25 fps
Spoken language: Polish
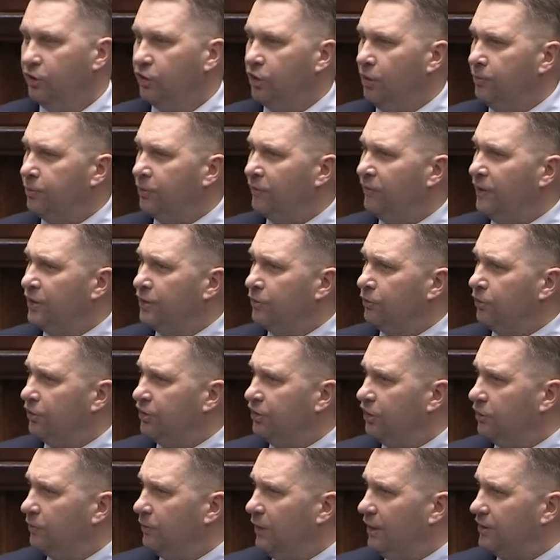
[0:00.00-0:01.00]
doprowadził do
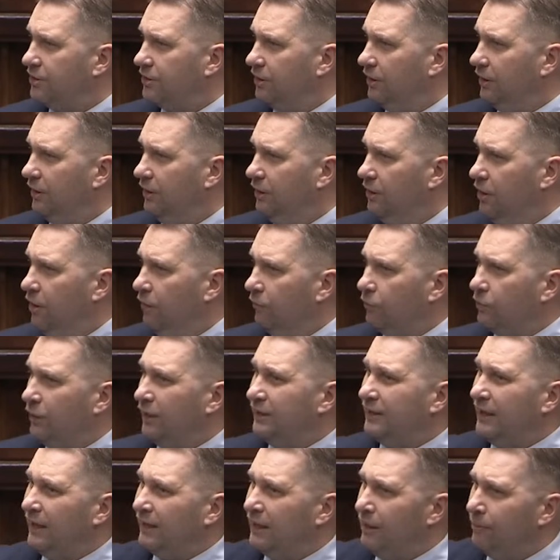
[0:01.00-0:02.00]
sytuacji, w
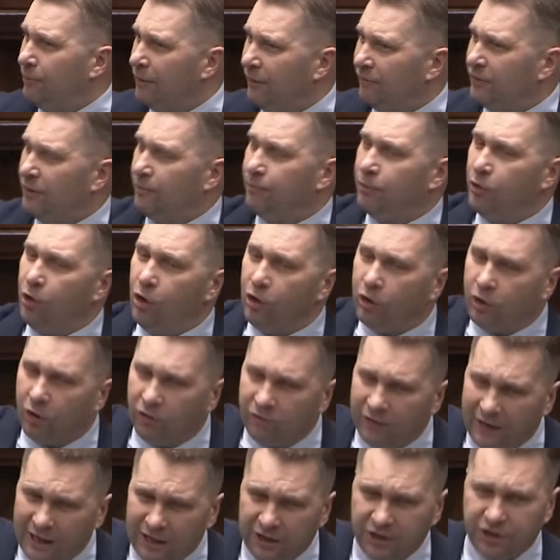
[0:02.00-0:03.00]
której tak naprawdę
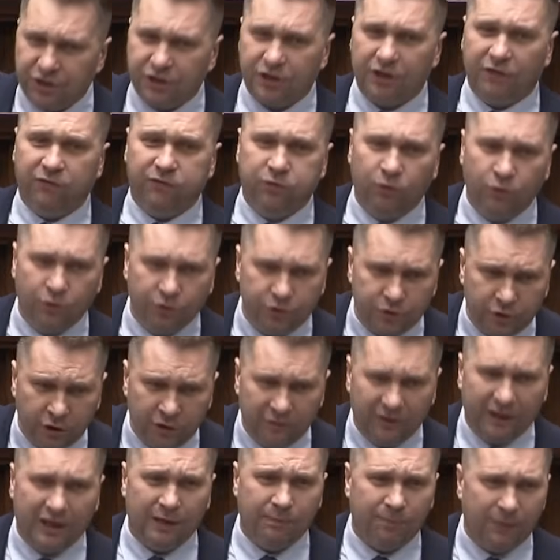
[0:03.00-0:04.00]
blokowaliście
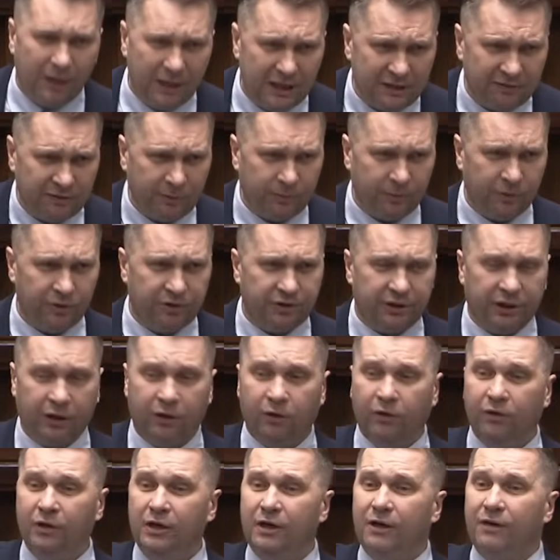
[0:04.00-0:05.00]
funkcjonowanie państwa
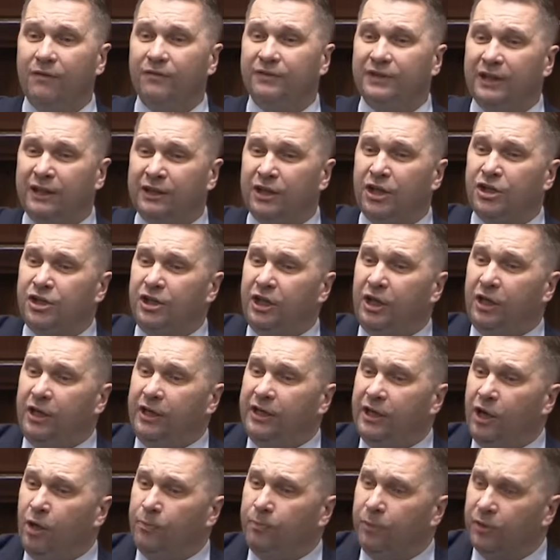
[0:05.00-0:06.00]
polskiego w zakresie
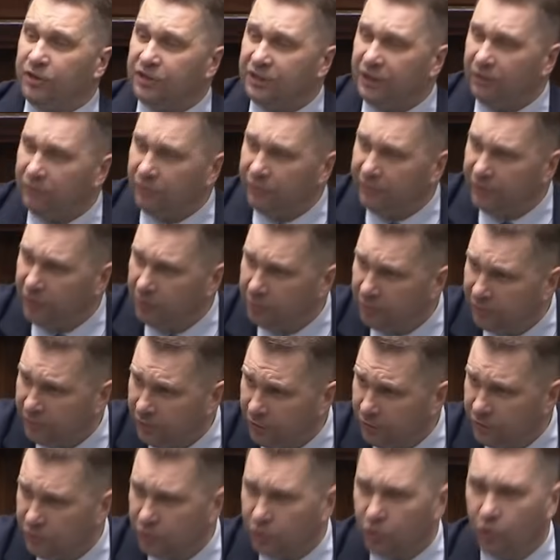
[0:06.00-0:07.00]
jego podstawowych
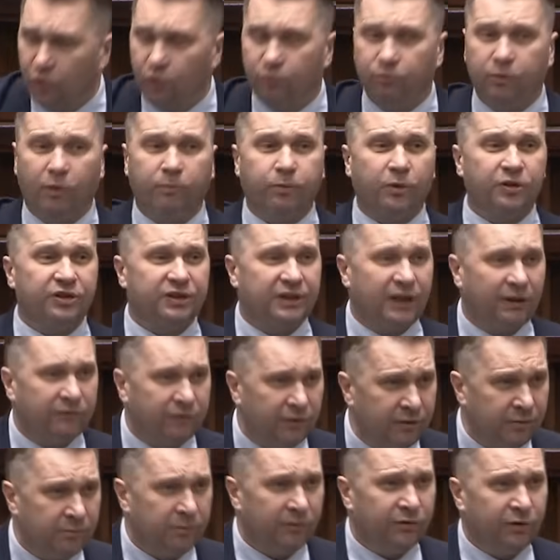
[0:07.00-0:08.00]
obowiązków, bo
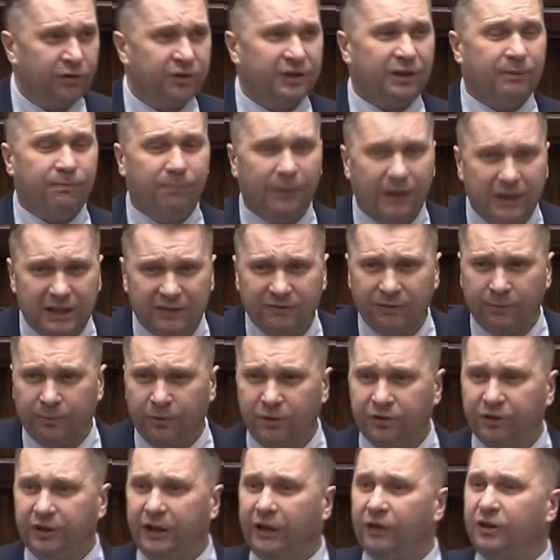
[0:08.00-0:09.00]
podstawowym obowiązkiem państwa
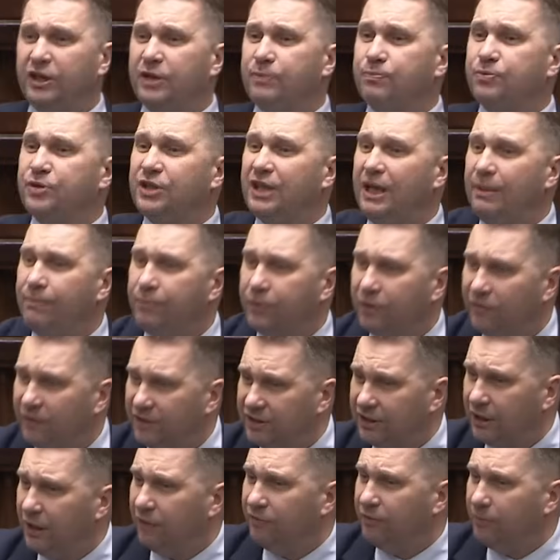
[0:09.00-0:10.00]
polskiego jest
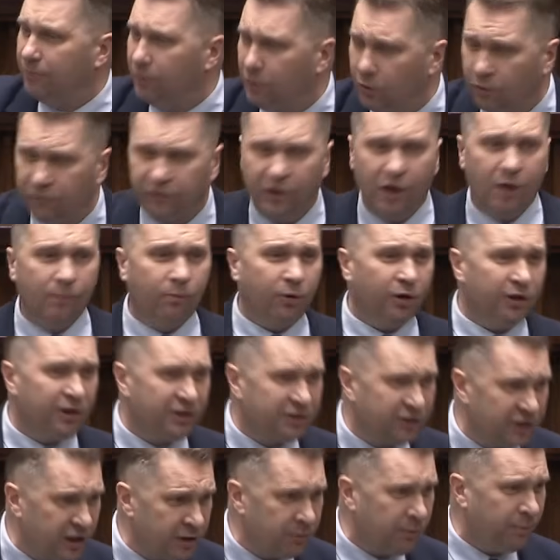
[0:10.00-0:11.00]
przeprowadzanie wyborów, bo
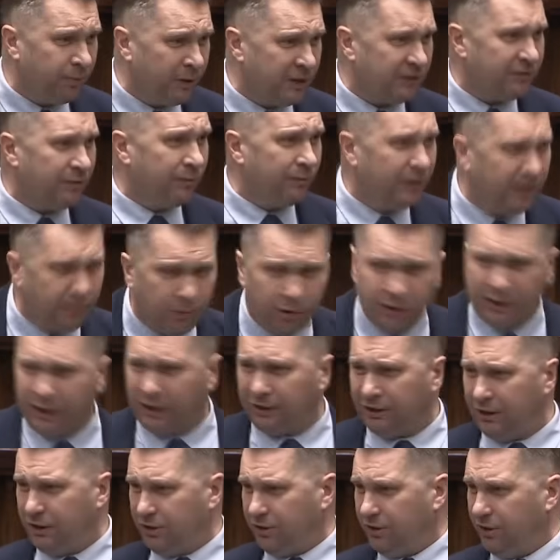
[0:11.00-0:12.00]
jesteśmy państwem
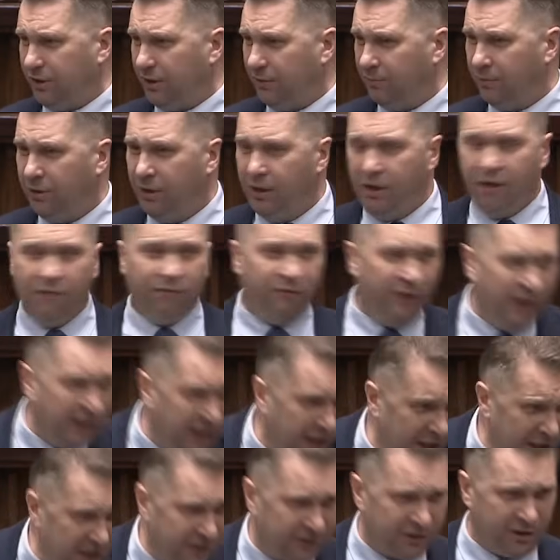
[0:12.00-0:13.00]
demokratycznym. Wy
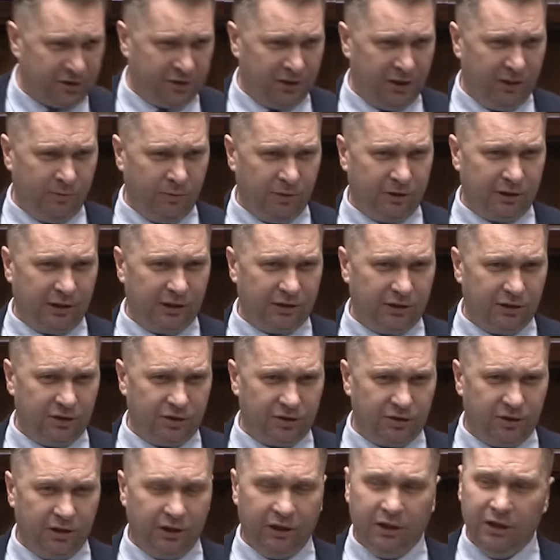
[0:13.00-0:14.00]
nie jesteście
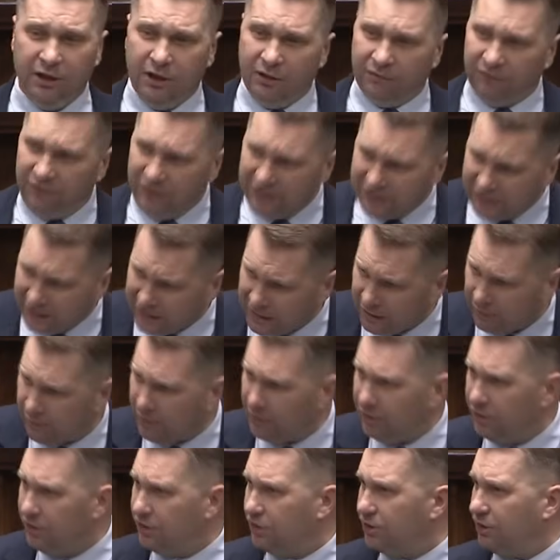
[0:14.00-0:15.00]
demokratyczni. Wy
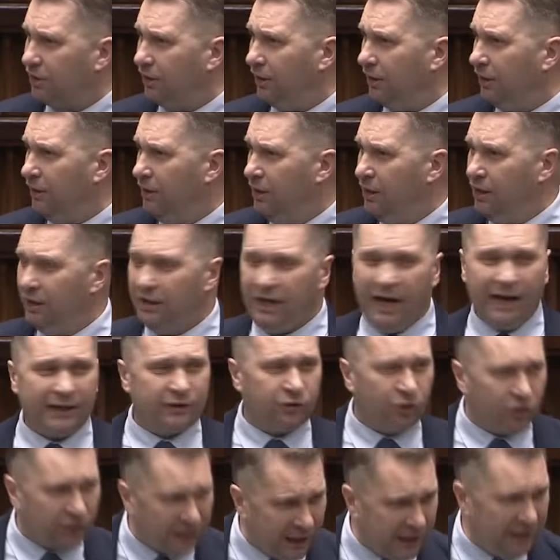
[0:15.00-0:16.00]
zadziałaliście jak
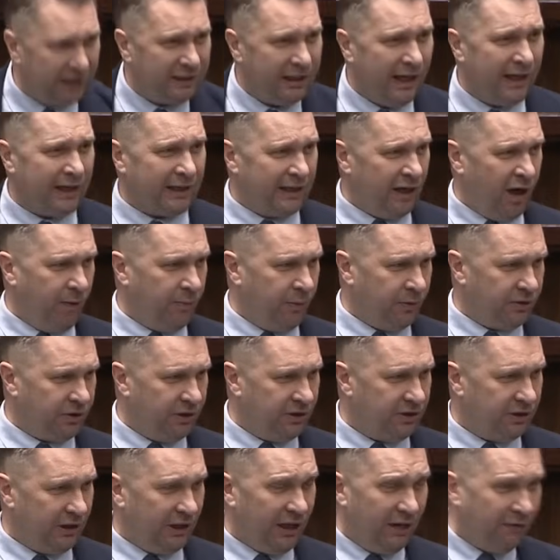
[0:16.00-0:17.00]
totalitarna
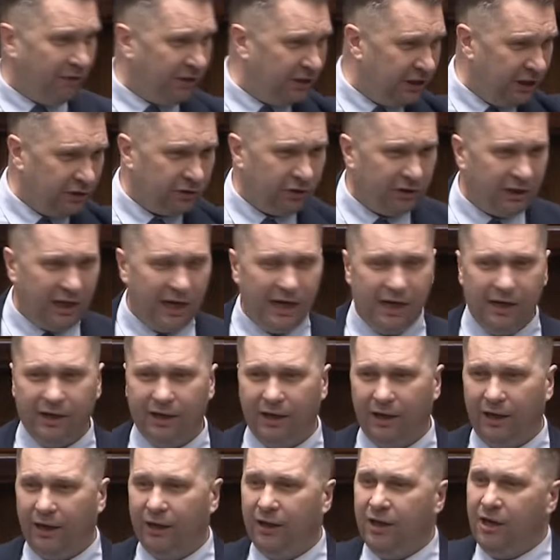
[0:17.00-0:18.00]
opozycja, nawet nie
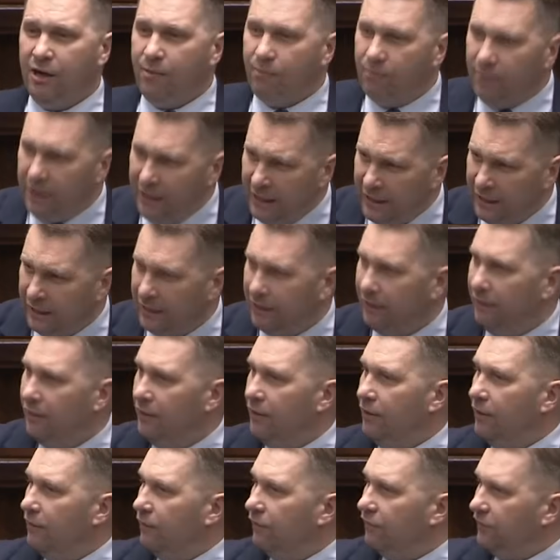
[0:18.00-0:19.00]
totalna. My
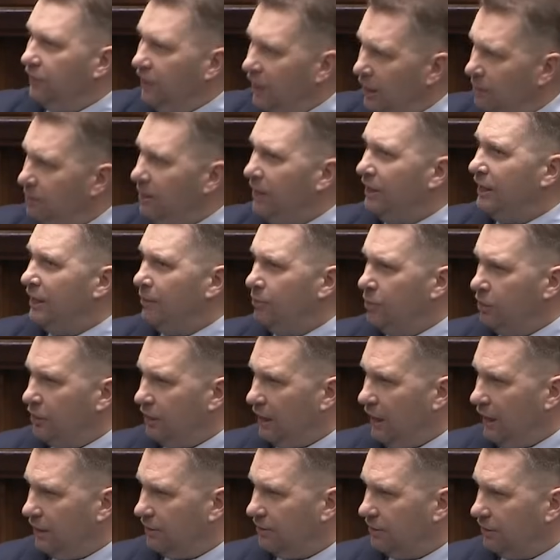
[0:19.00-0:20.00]
w imię
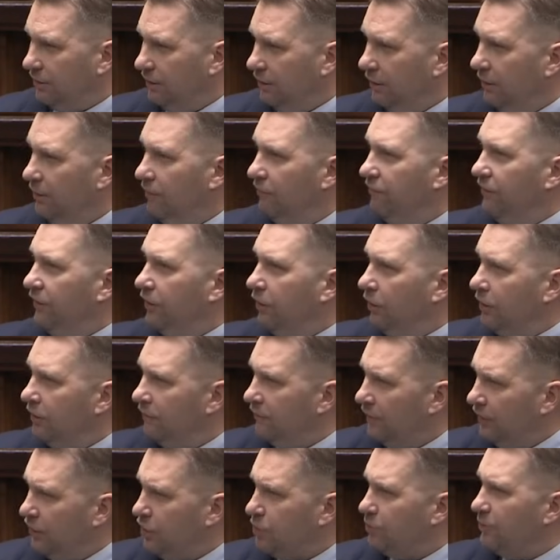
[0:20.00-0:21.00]
demokracji
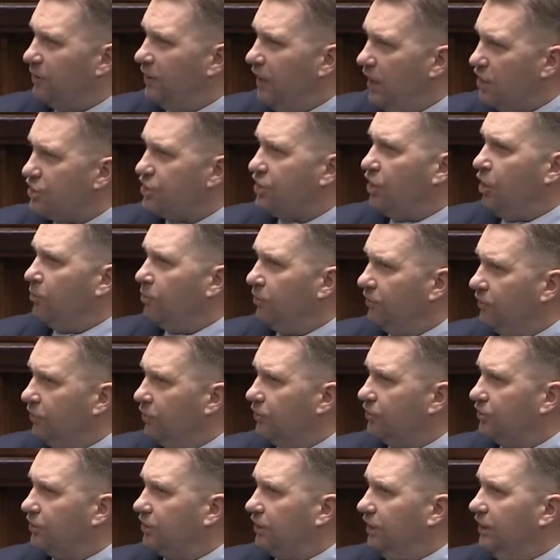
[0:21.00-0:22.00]
wykonywaliśmy nasze
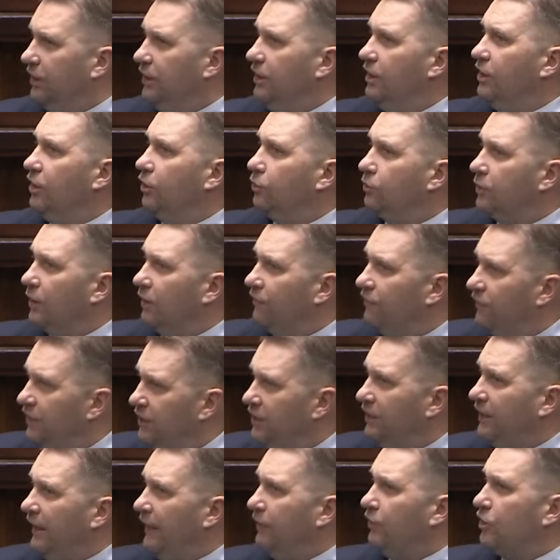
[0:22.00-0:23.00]
obowiązki, które
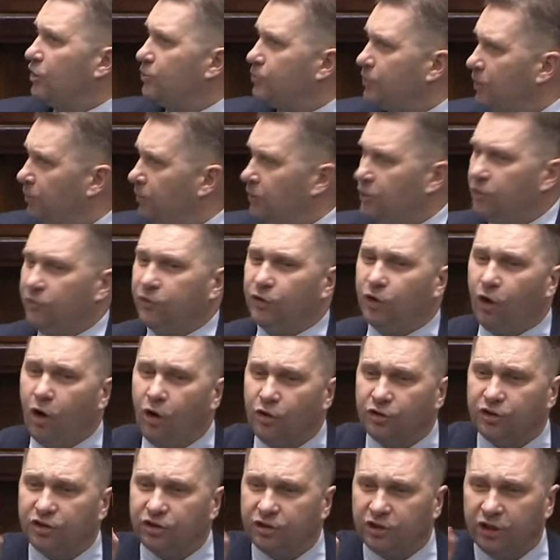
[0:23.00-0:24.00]
wynikają z przepisów
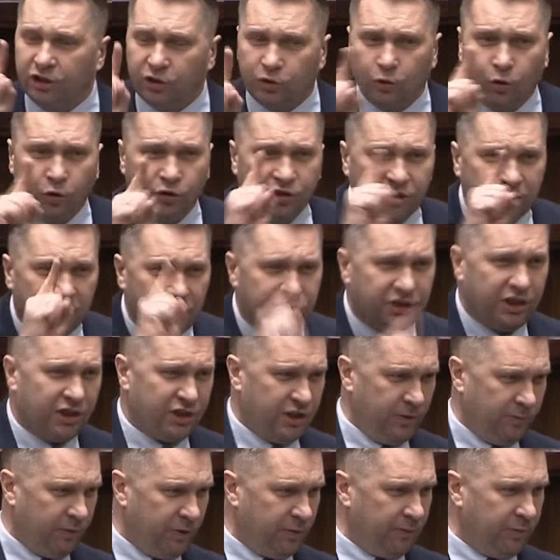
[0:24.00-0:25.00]
Konstytucji
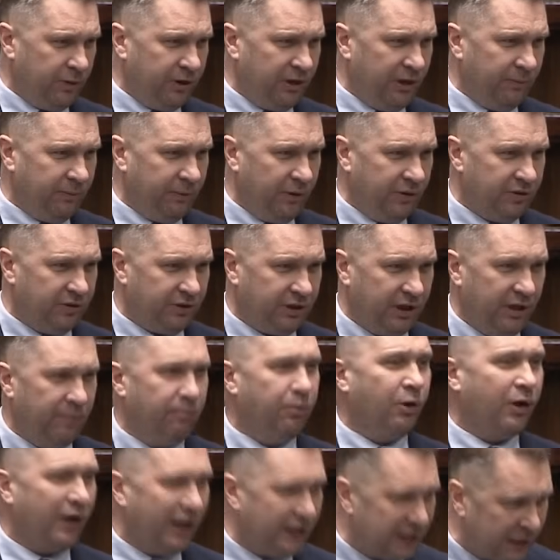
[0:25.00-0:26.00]
Rzeczypospolitej Polskiej.
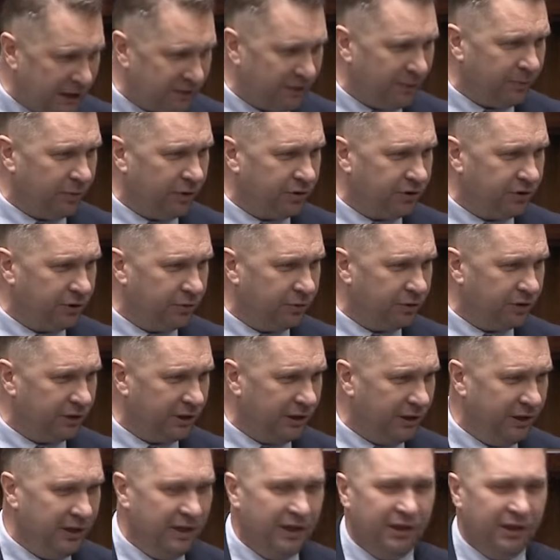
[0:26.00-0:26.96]
Pokazać wam konstytucję?